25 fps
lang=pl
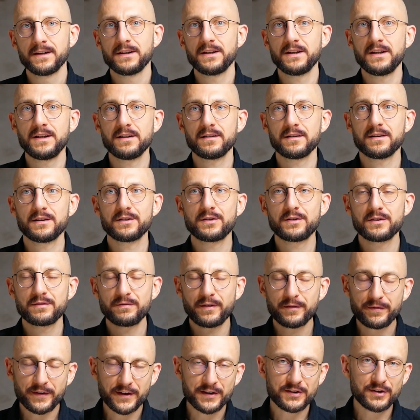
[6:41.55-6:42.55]
I e,
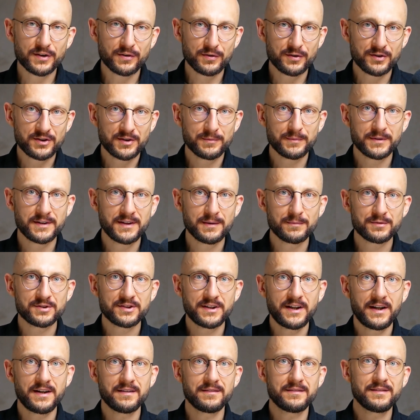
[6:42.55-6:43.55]
w efekcie kończymy tym,
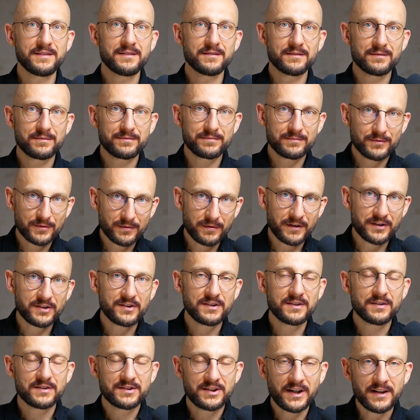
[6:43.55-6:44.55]
że no
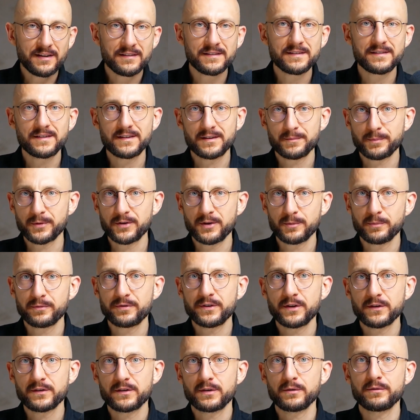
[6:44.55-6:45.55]
właśnie żaden z tych
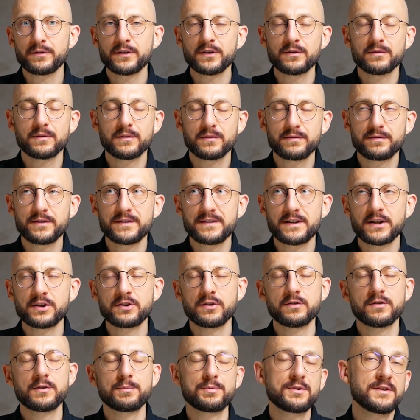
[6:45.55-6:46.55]
sposobów nie został
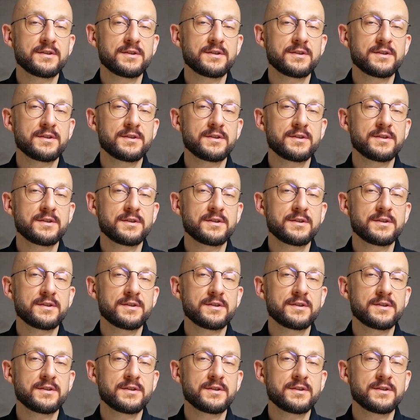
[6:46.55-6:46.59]
wystarczająco